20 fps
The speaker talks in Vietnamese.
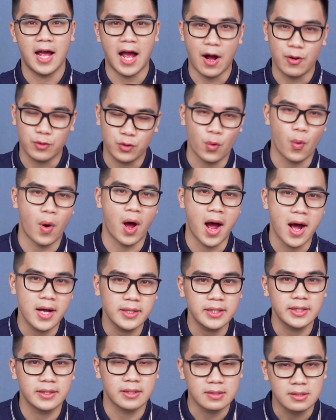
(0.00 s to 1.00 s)
hào
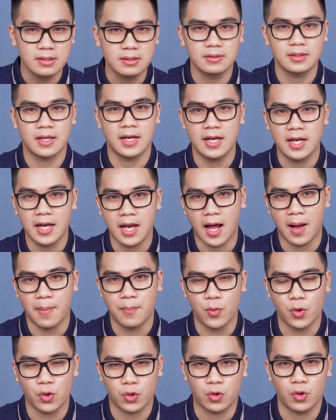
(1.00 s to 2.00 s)
nhoáng thì thực sự đây là
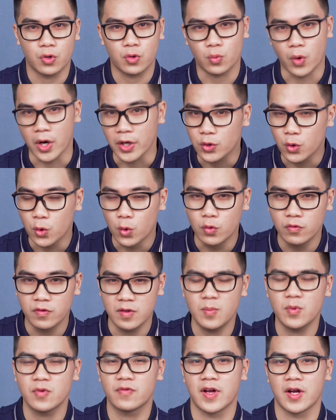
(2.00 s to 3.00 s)
một con quái thú
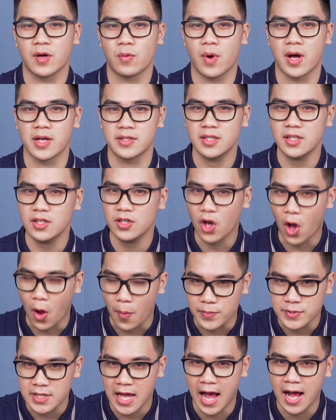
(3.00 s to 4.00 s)
với một vẻ ngoài rất
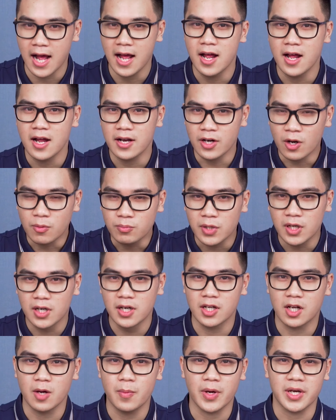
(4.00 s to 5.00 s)
đỏm giá, đồng
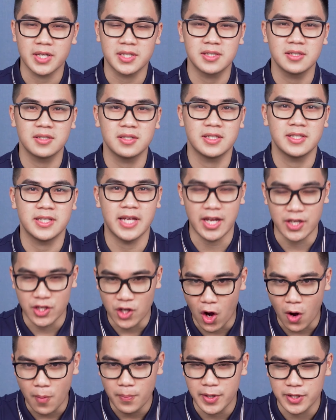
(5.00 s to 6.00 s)
thời có một cái sự nhẹ
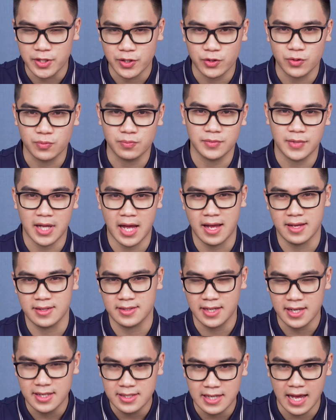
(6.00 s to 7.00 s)
nhõm nhóm để cho chúng ta
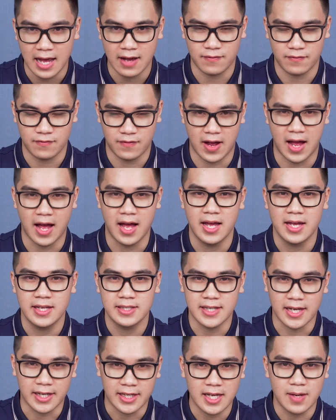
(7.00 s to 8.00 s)
dễ dàng và
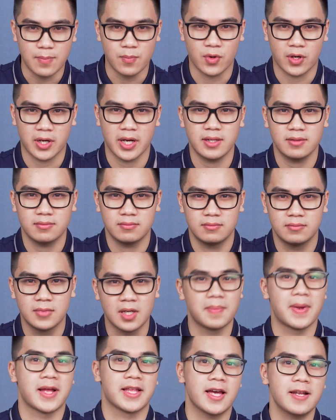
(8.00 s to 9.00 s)
trải nghiệm một cách
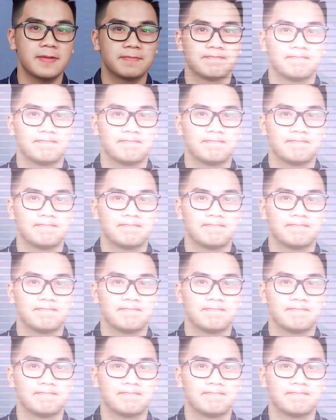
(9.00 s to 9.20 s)
mượt mà nhất.